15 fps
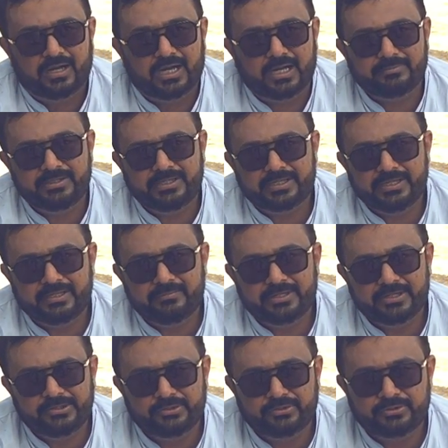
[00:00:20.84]
आप देख रहे हैं
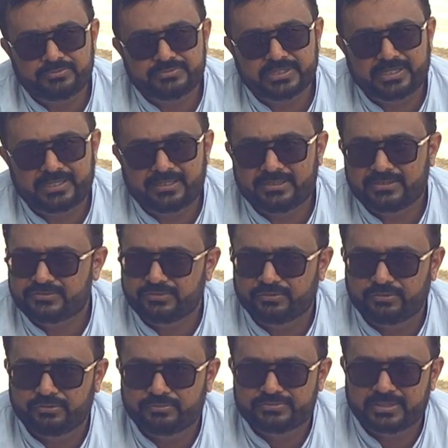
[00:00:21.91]
मेरा यूट्यूब चैनल इस
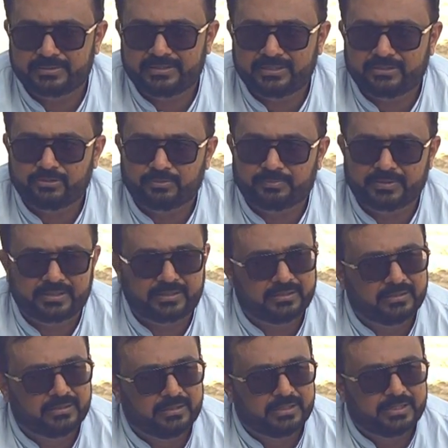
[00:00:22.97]
यूट्यूब चैनल के ऊपर
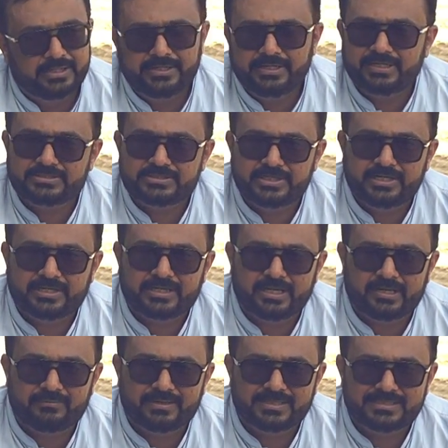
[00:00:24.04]
रियल इस्टेट के
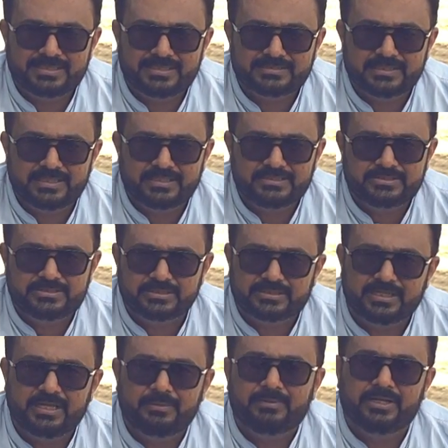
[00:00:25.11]
हवाले से
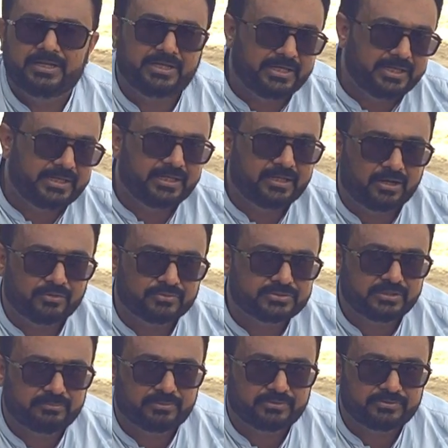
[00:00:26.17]
जितने भी लीडिंग
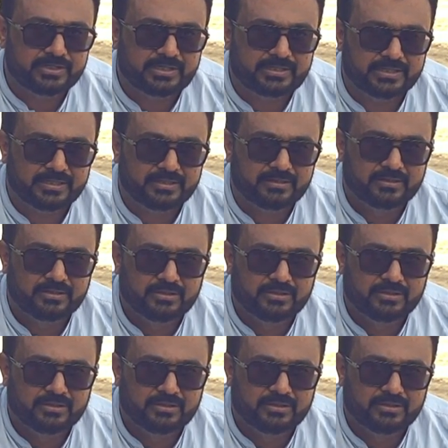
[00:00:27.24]
हाउसिंग प्रोजेक्ट हैं